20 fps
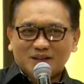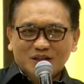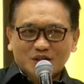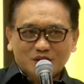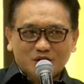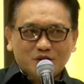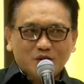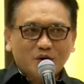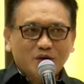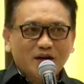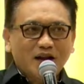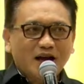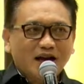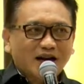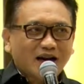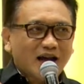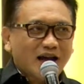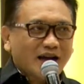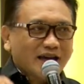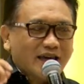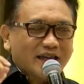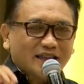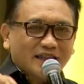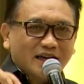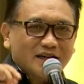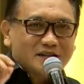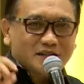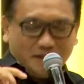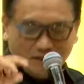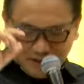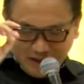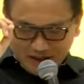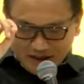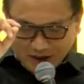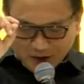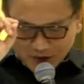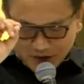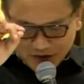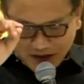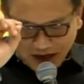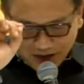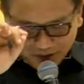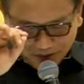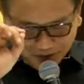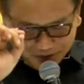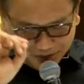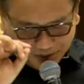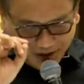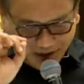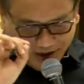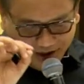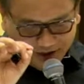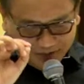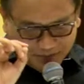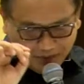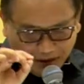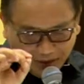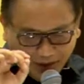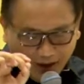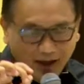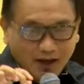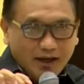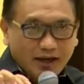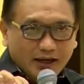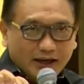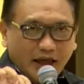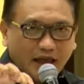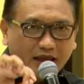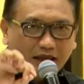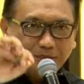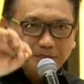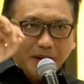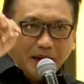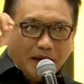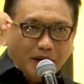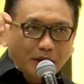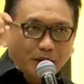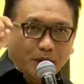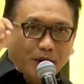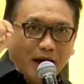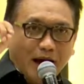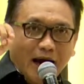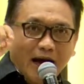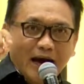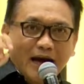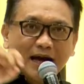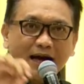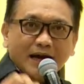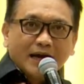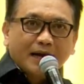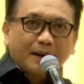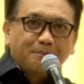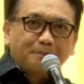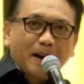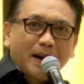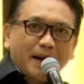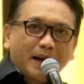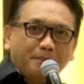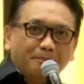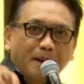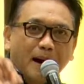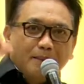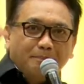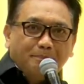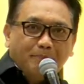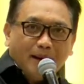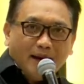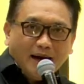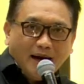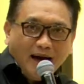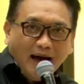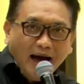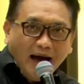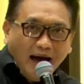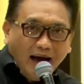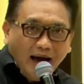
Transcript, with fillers: Saudara kita kita harus tahu ya bahwa kita berdoa kepada Bapa